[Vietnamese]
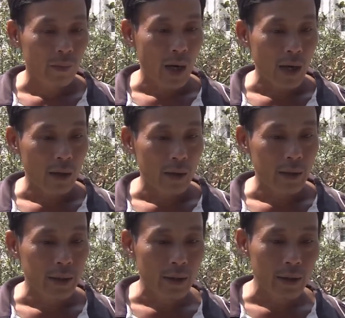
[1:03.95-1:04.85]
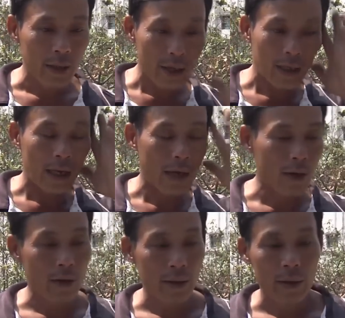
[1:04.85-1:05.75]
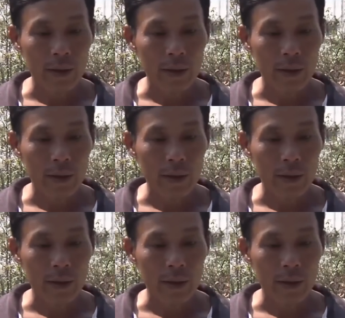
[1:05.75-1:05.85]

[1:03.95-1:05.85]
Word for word: Mà hồi xưa chết là có